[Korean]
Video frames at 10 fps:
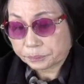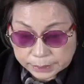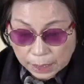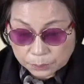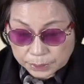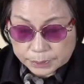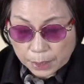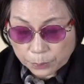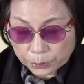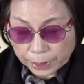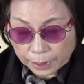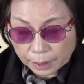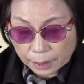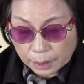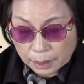다음
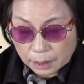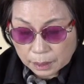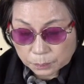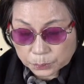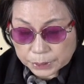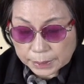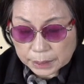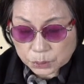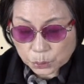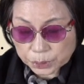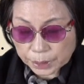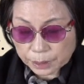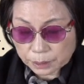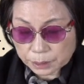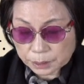새벽에 어, 부산한 소리에
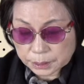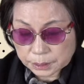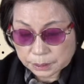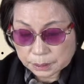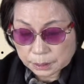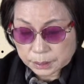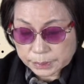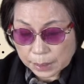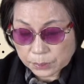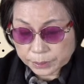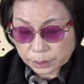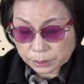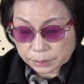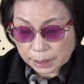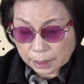형은이 잠을
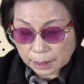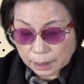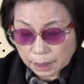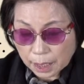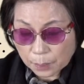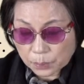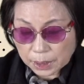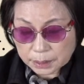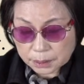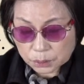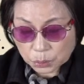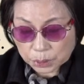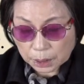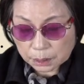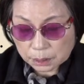깨웠다. 앰뷸런스
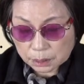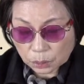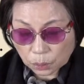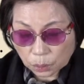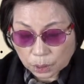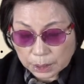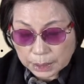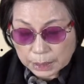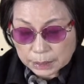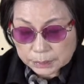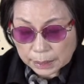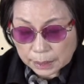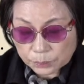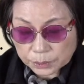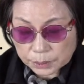소리가 들리고
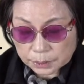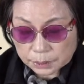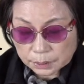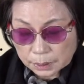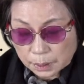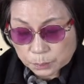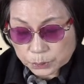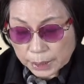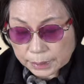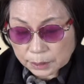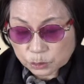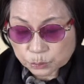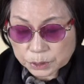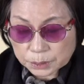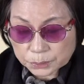사람들이 부산한
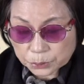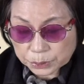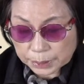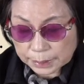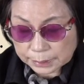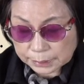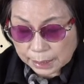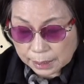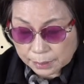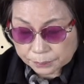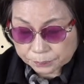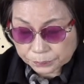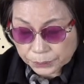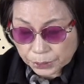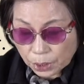움직임 소리가 났다.
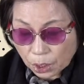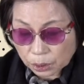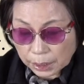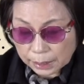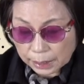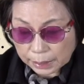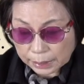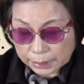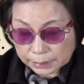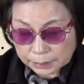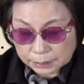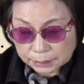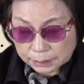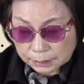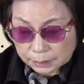현관 가까이
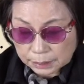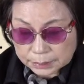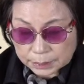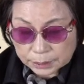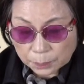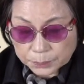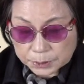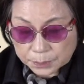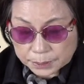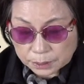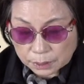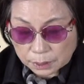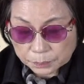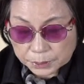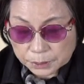가자 옆집에서
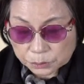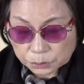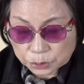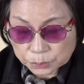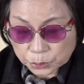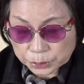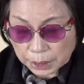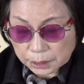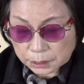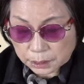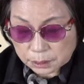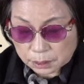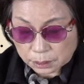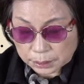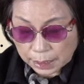미니 울음소리가 크게
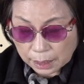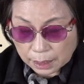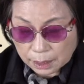들렸다.